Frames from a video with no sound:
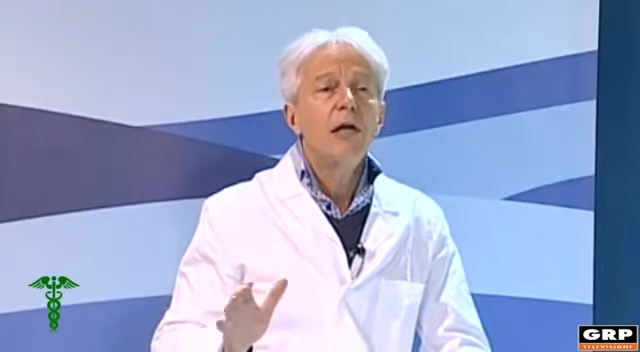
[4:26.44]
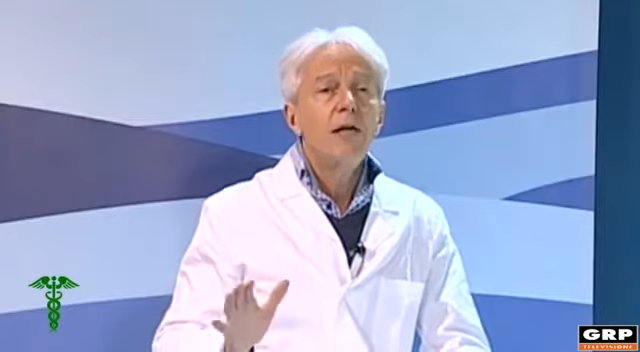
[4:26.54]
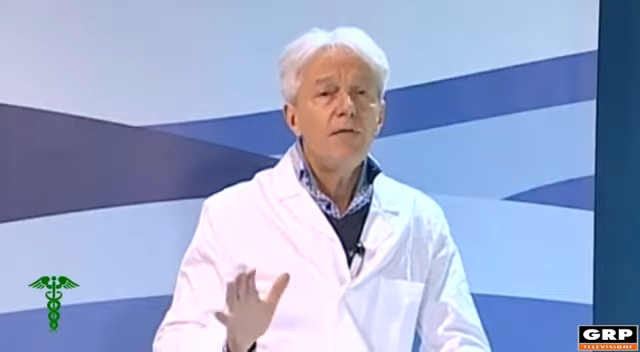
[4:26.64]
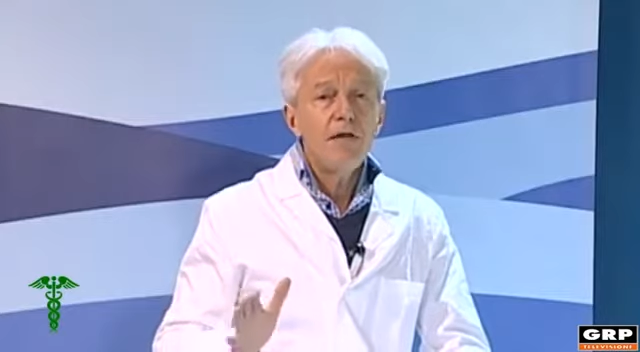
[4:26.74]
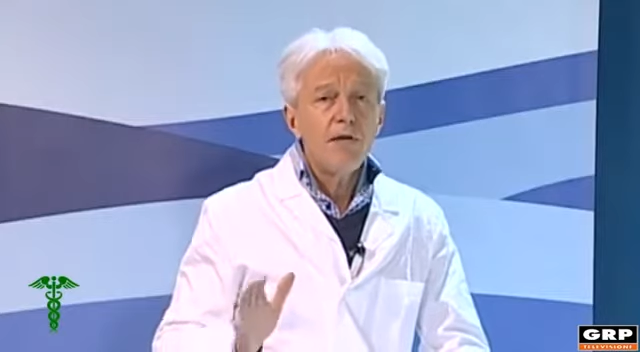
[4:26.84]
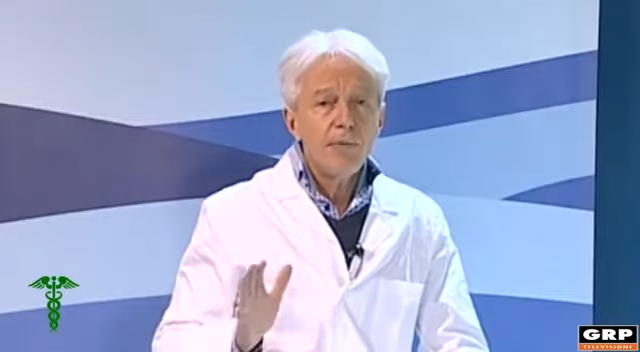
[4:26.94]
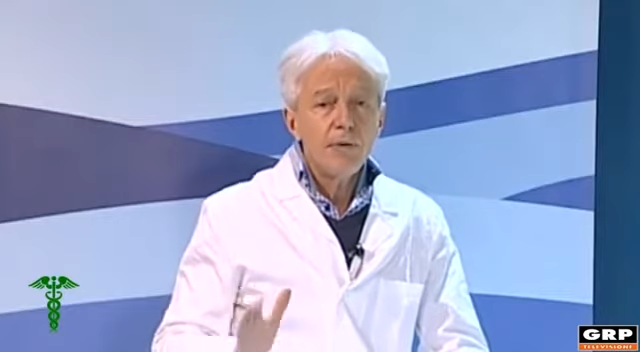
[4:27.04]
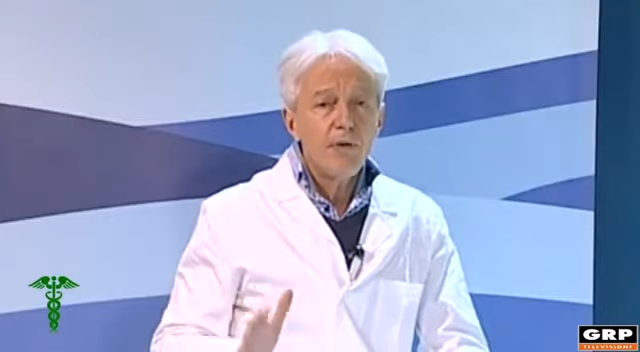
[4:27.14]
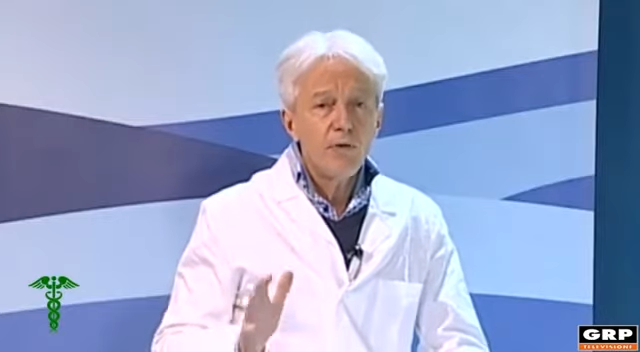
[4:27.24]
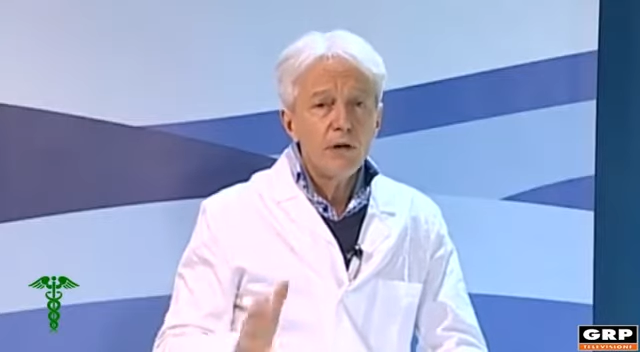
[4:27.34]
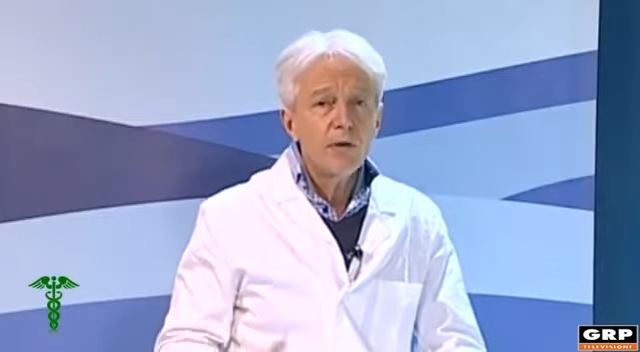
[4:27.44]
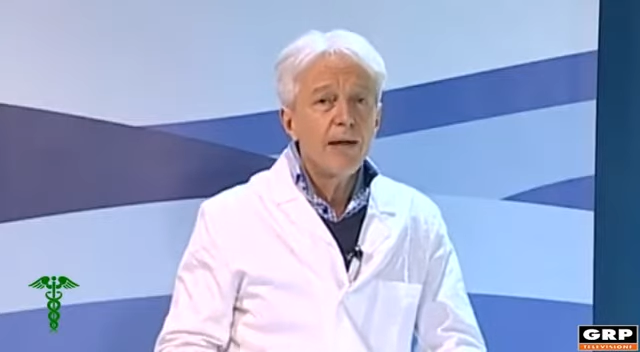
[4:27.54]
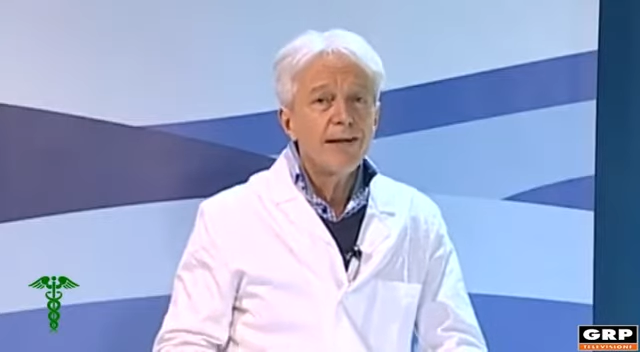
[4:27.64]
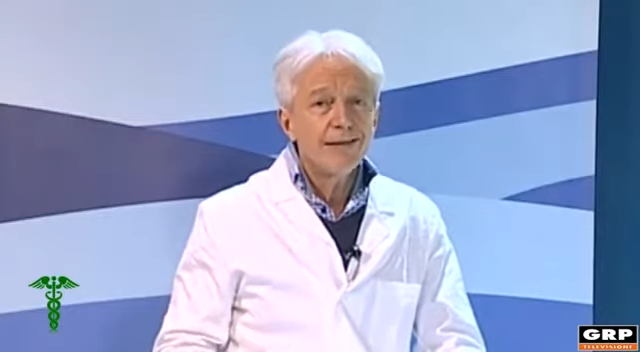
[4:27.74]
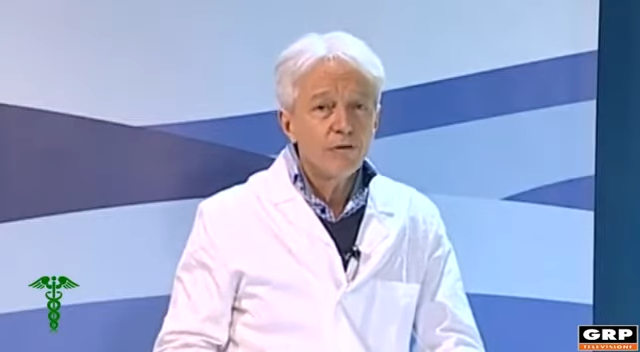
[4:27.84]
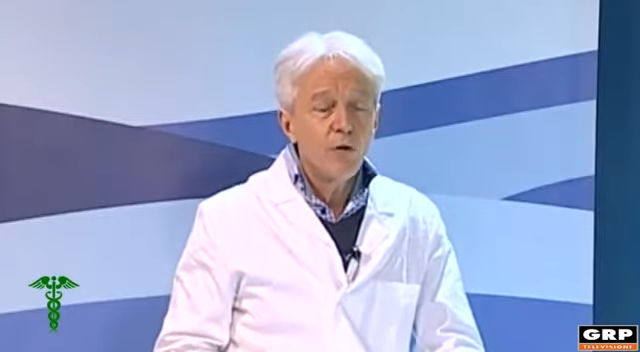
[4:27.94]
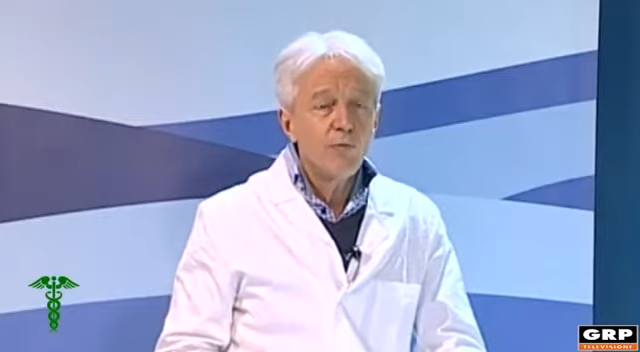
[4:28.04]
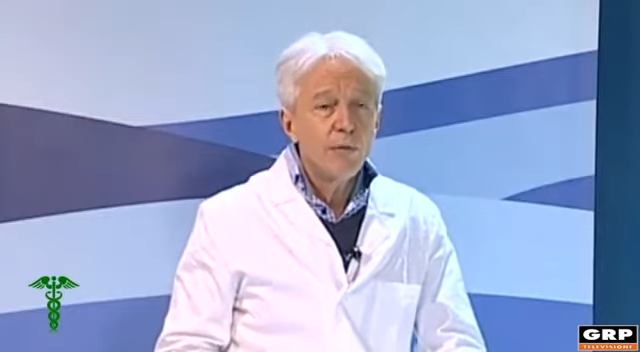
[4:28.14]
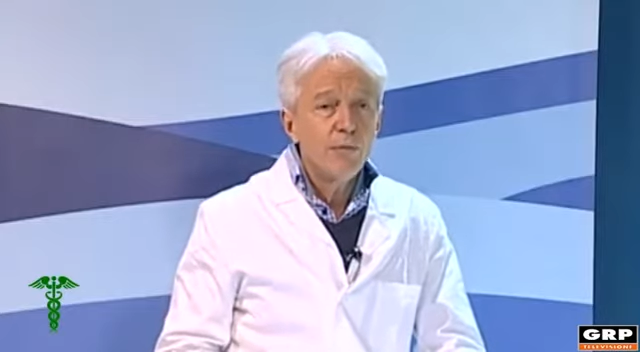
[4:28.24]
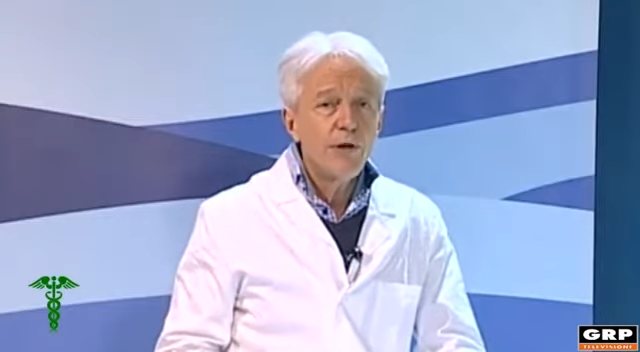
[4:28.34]
Invece per quello che riguarda la
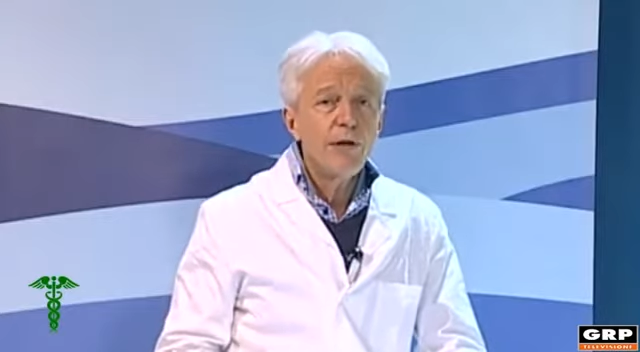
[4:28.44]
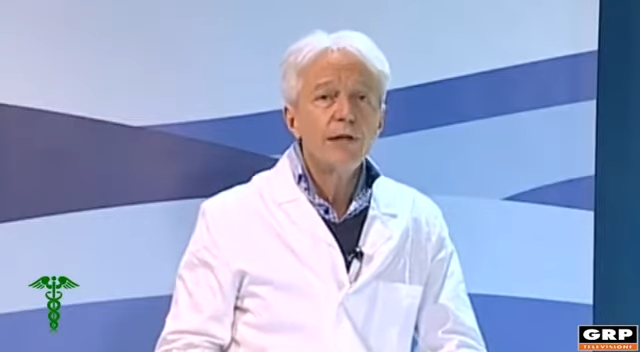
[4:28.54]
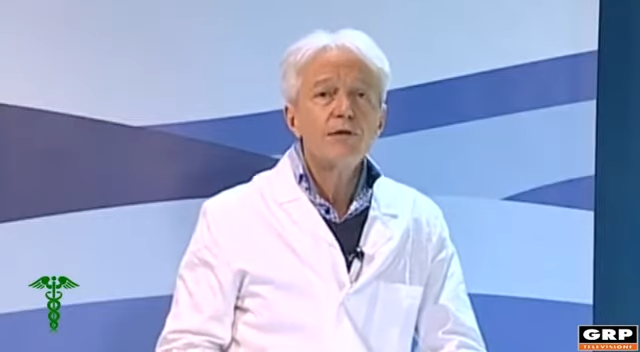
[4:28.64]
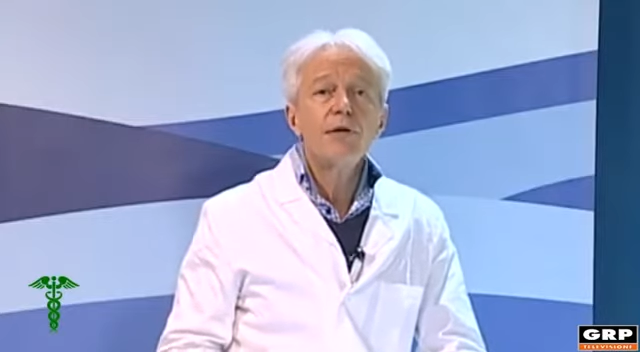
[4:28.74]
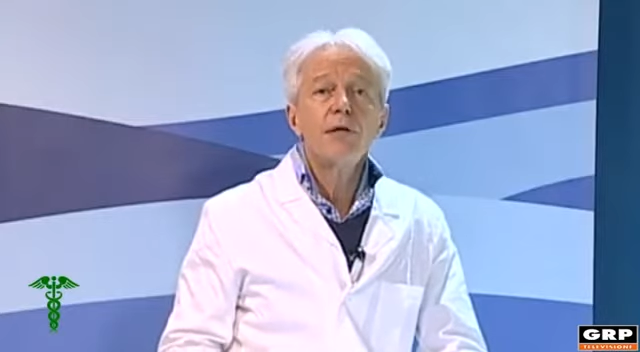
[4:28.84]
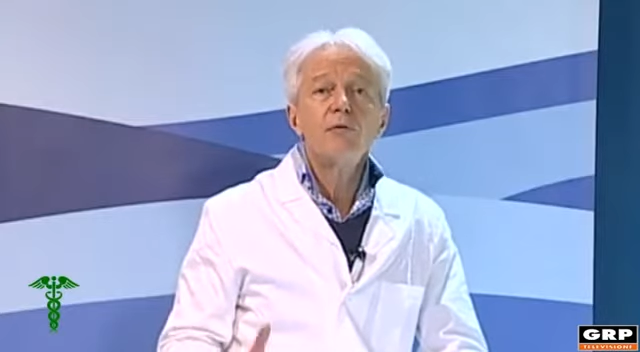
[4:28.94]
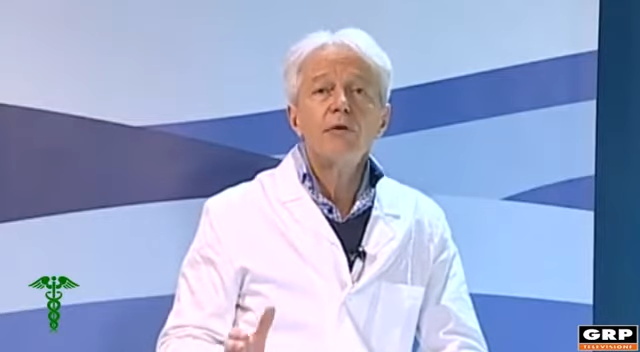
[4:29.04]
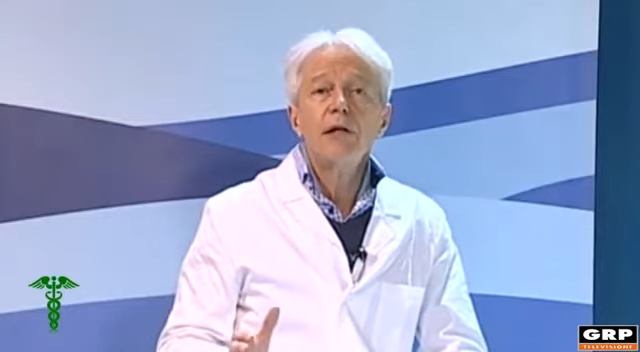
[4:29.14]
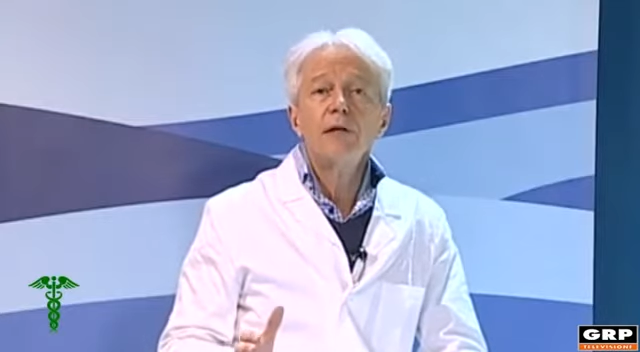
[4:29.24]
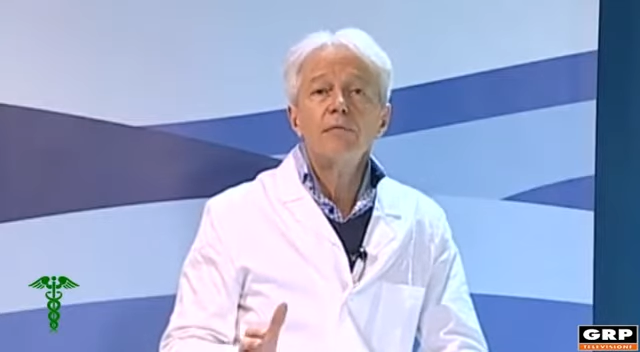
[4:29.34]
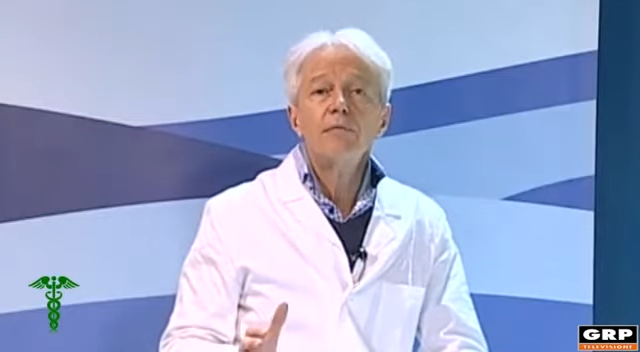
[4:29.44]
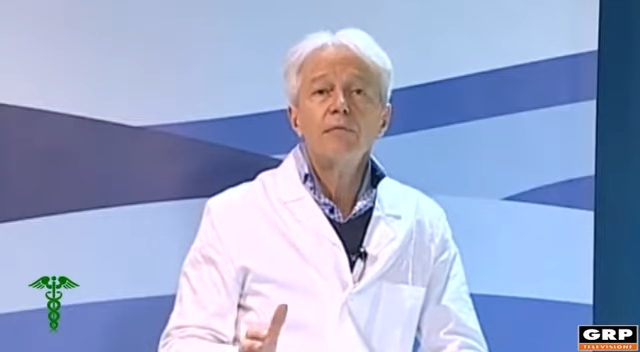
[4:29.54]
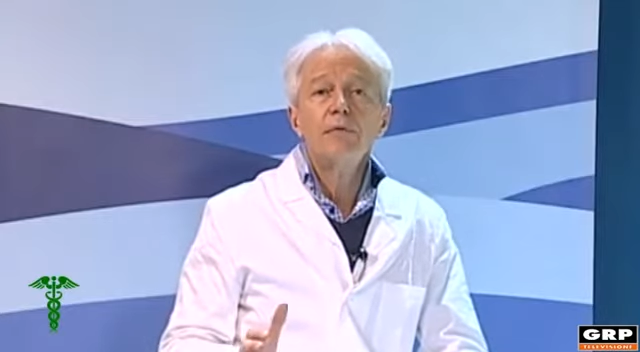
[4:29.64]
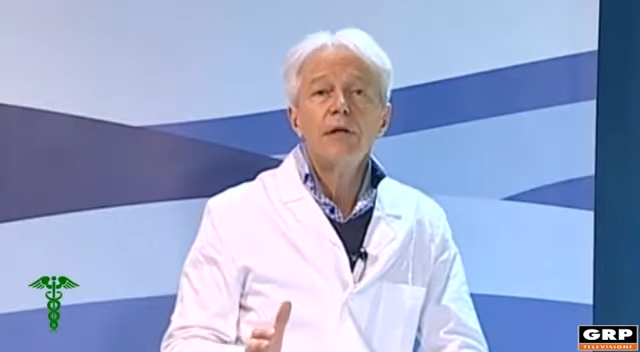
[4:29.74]
tromboembolia c'è una mm,